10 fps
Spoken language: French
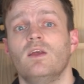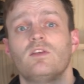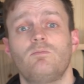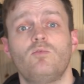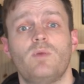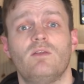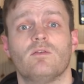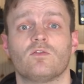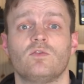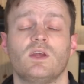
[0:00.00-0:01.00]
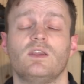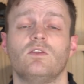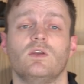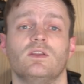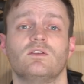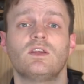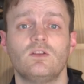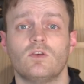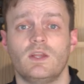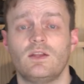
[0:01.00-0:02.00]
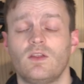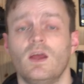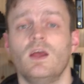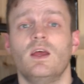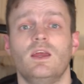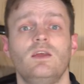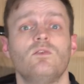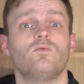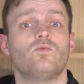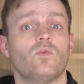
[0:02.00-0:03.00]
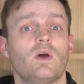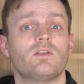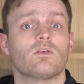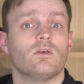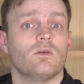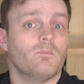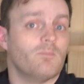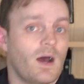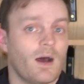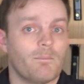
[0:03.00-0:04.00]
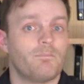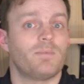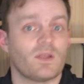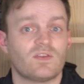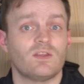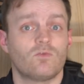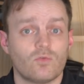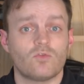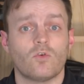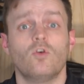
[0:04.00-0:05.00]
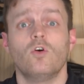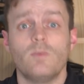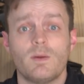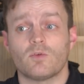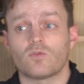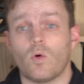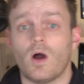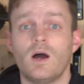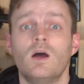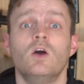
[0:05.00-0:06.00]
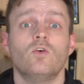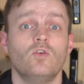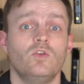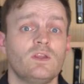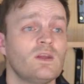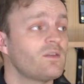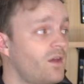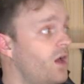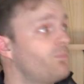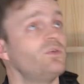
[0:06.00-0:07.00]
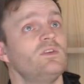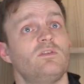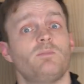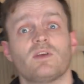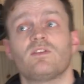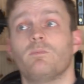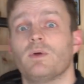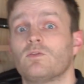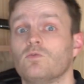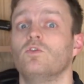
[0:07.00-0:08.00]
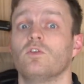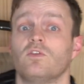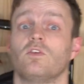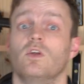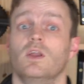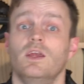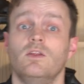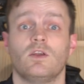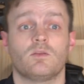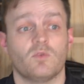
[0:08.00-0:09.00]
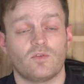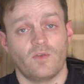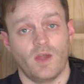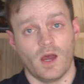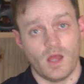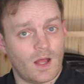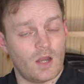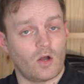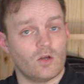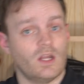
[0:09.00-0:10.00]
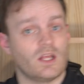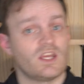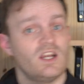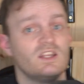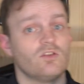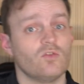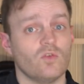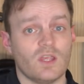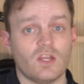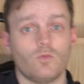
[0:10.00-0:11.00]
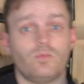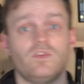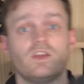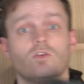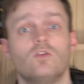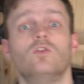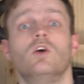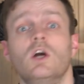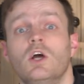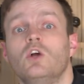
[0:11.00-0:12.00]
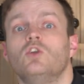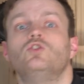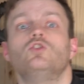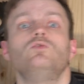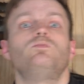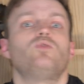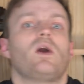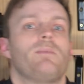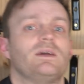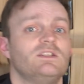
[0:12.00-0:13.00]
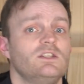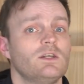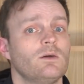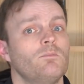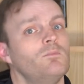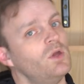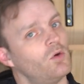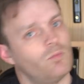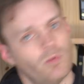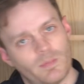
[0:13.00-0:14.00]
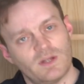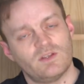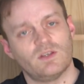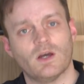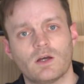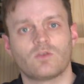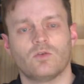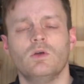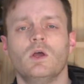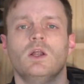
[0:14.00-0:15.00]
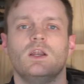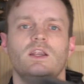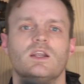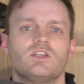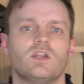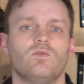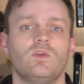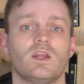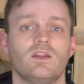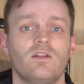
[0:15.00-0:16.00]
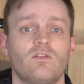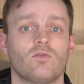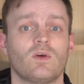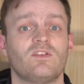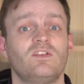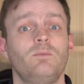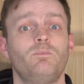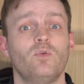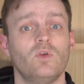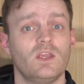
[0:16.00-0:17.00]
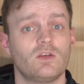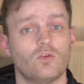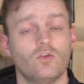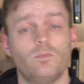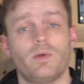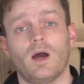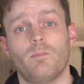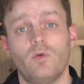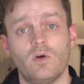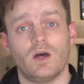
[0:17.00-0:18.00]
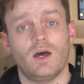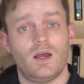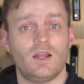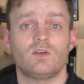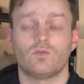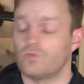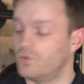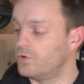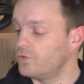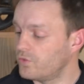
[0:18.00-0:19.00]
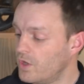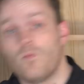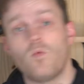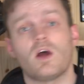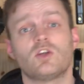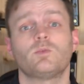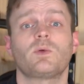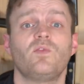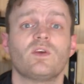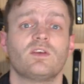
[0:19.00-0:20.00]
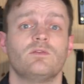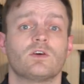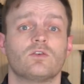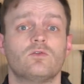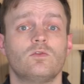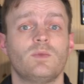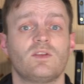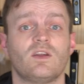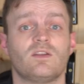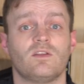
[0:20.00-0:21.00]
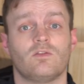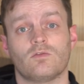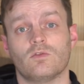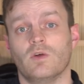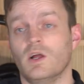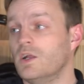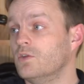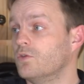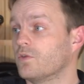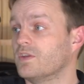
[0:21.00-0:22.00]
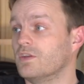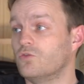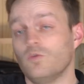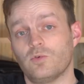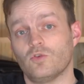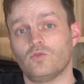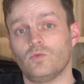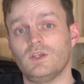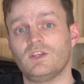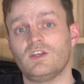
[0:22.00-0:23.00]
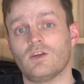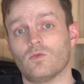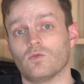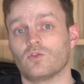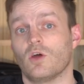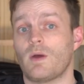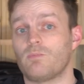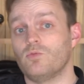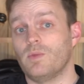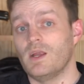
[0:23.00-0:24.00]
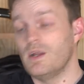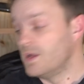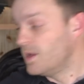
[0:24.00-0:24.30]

Cette poubelle va ensuite aller dans les tri de collecte et vont être bah, placées toutes au même endroit au lieu d'être un peu dispersées partout dans le sol et dans l'atmosphère. Alors, lequel des deux est le plus écolo je ne pourrais pas dire, mais on ne peut pas dire que les lingettes vulcanettes soient si peu écolo par rapport à la concurrence. Moi, je préfère savoir que toute ma saleté se trouve dans ces deux produits qui iront dans ma poubelle,